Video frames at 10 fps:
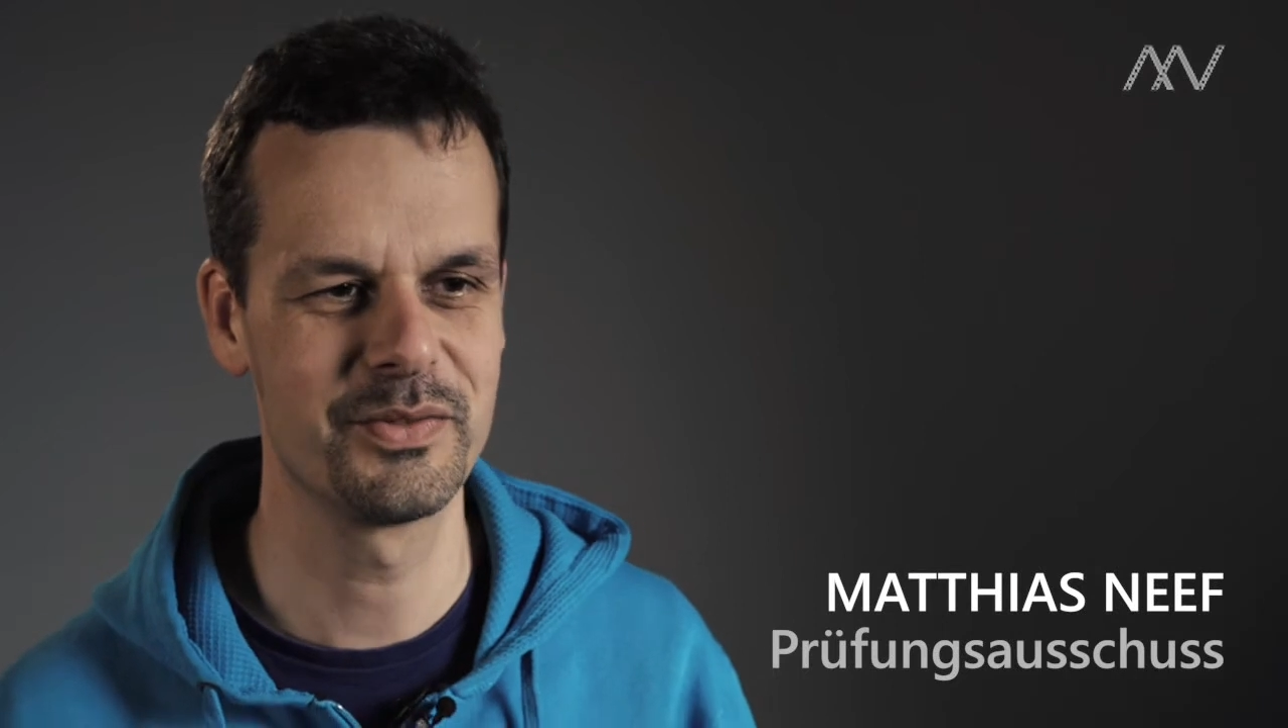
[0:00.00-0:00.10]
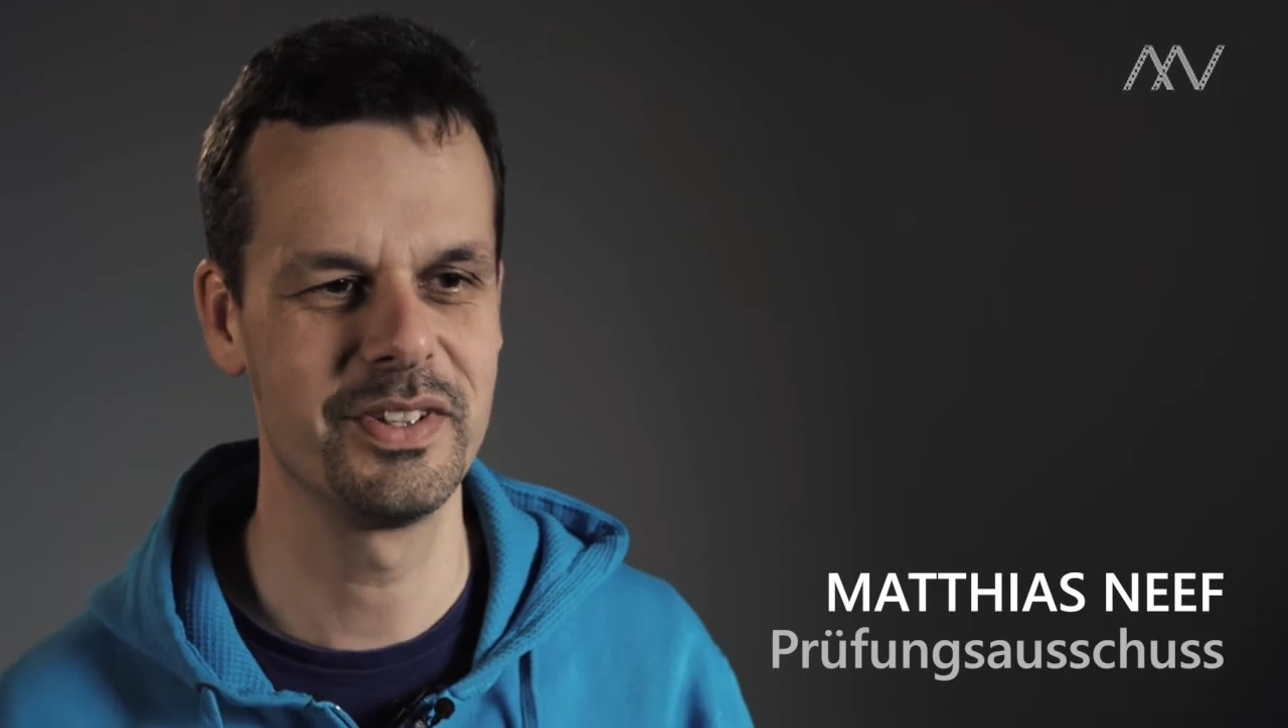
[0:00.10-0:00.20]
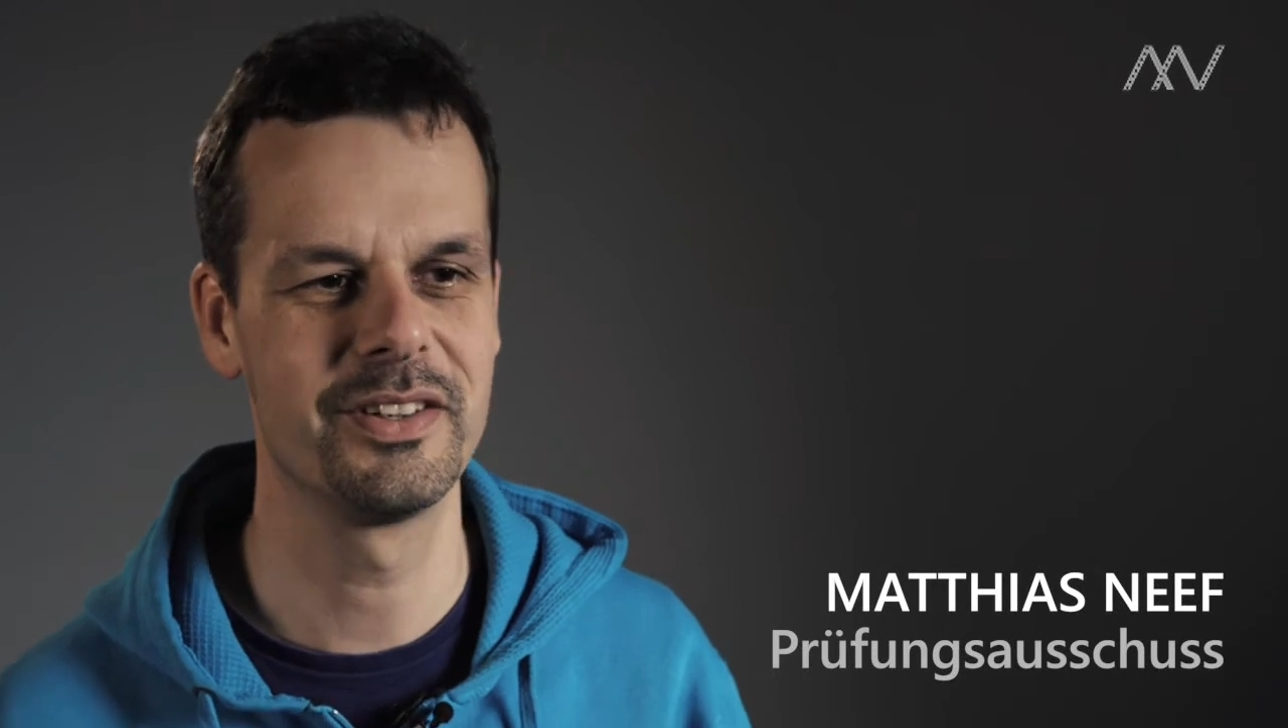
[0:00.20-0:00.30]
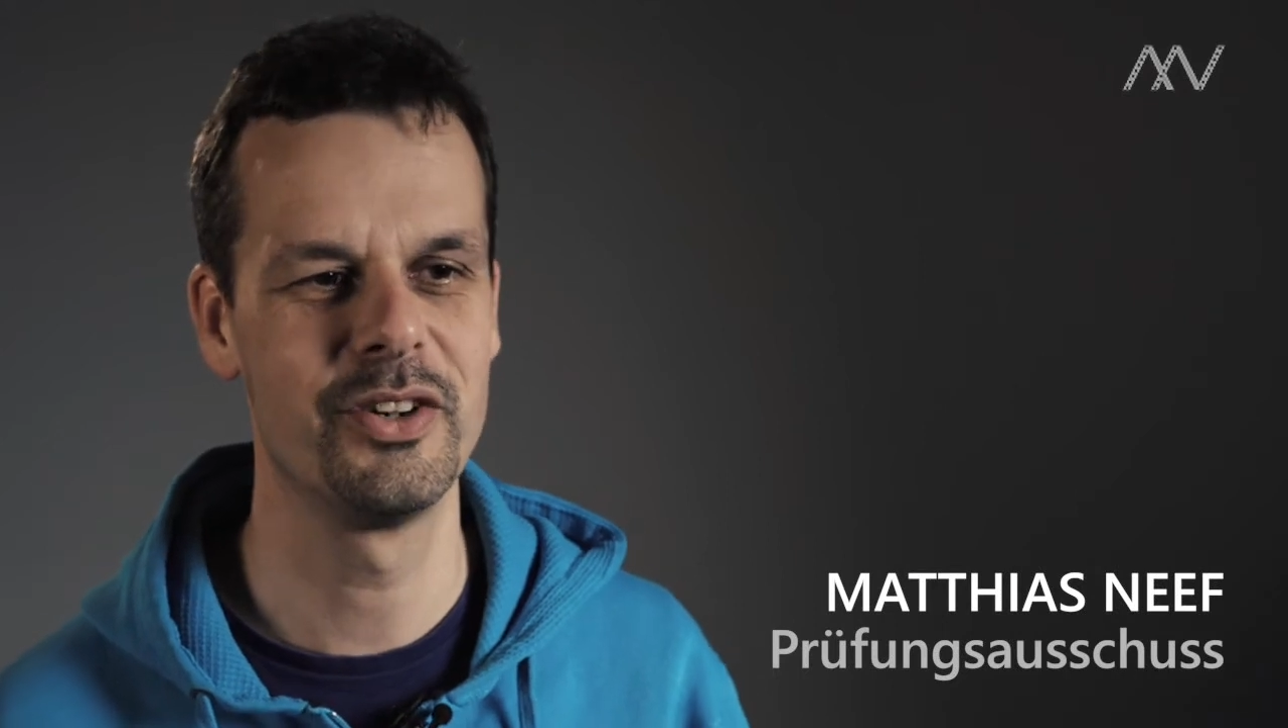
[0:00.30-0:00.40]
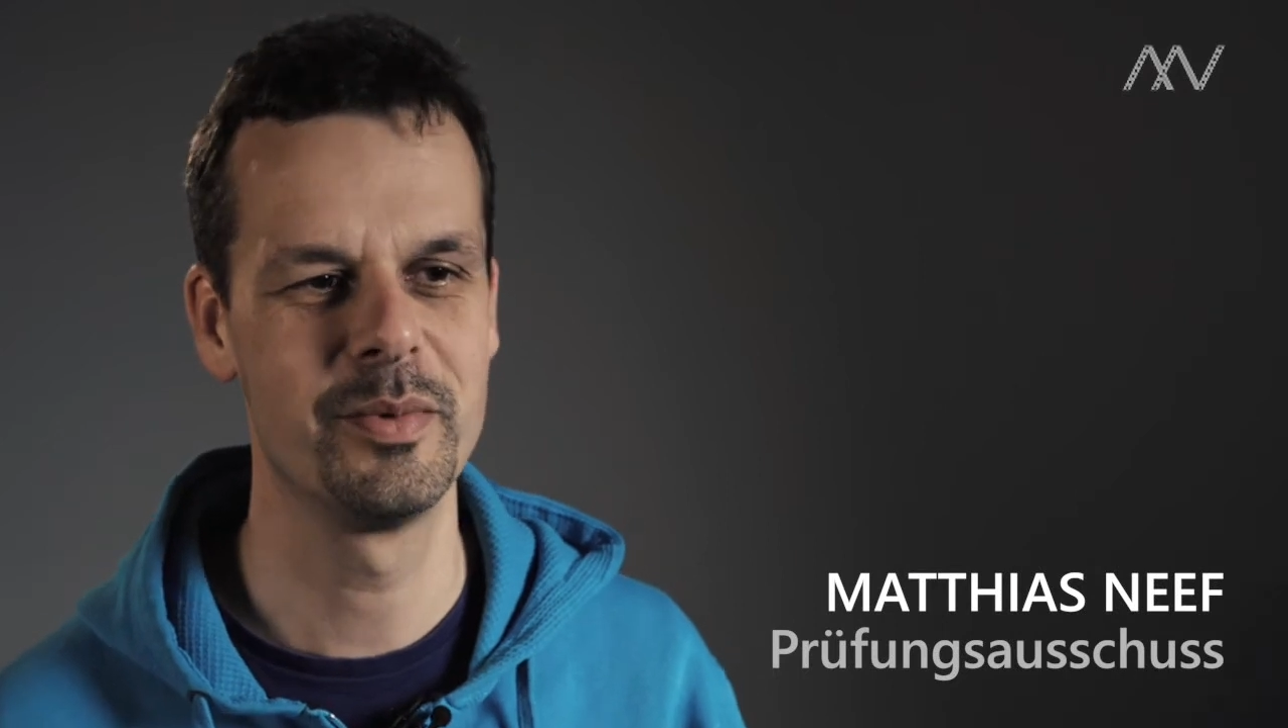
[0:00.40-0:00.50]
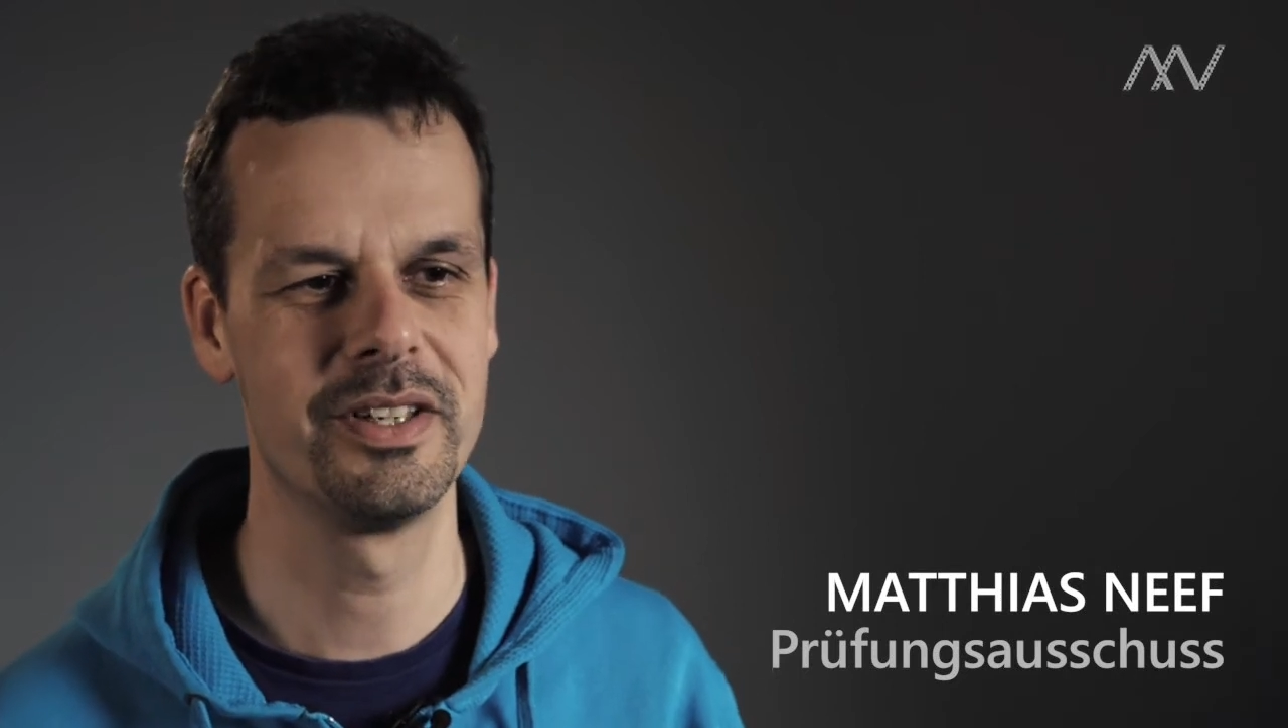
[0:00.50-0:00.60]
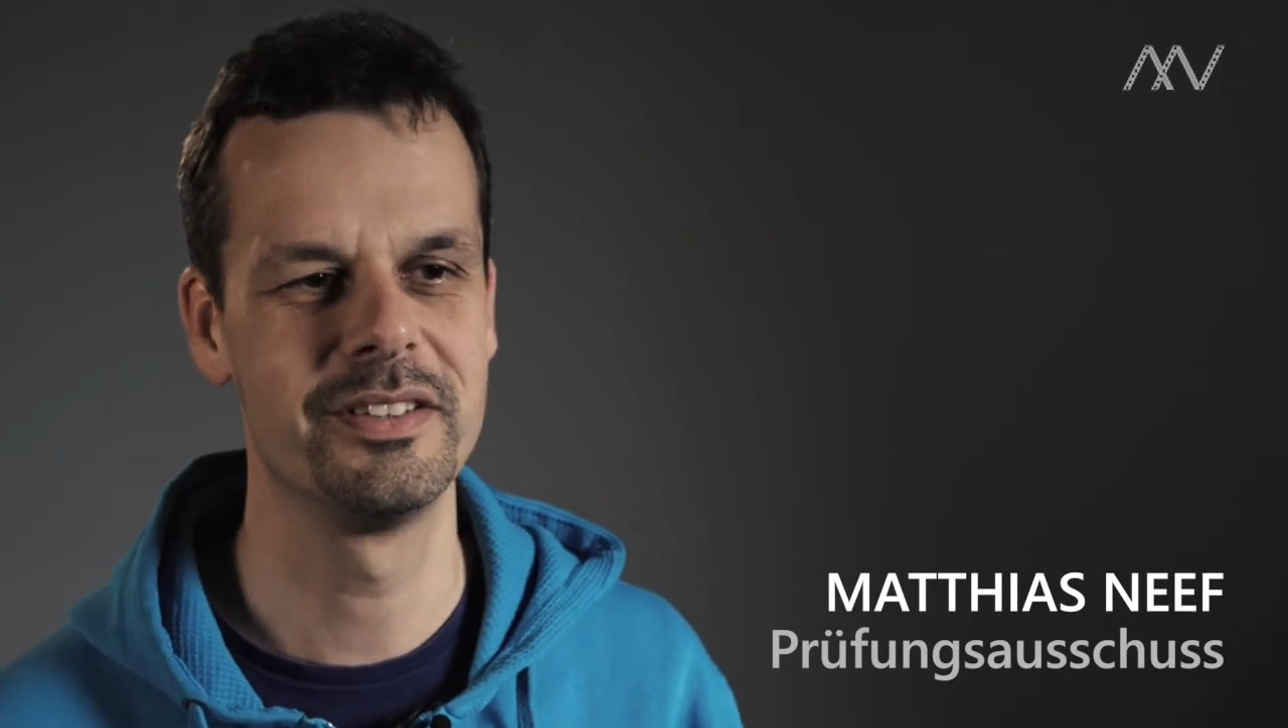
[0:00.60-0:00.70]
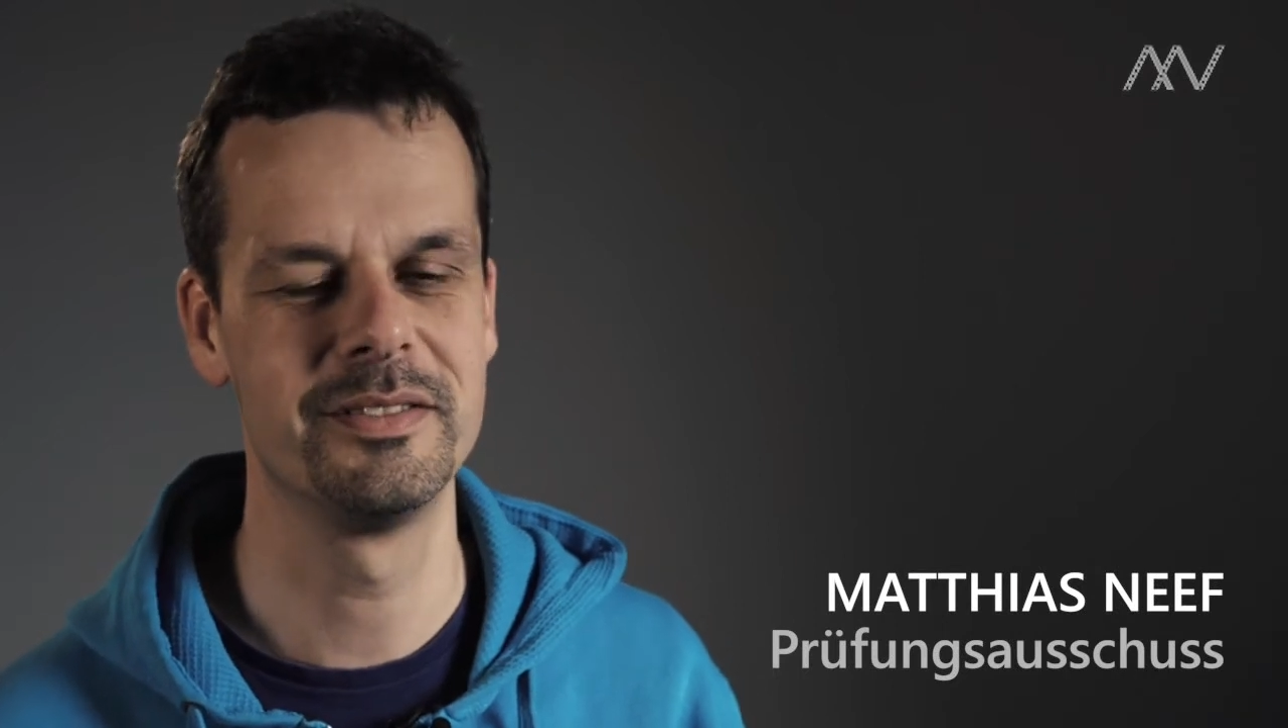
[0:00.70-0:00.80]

wie Räuber,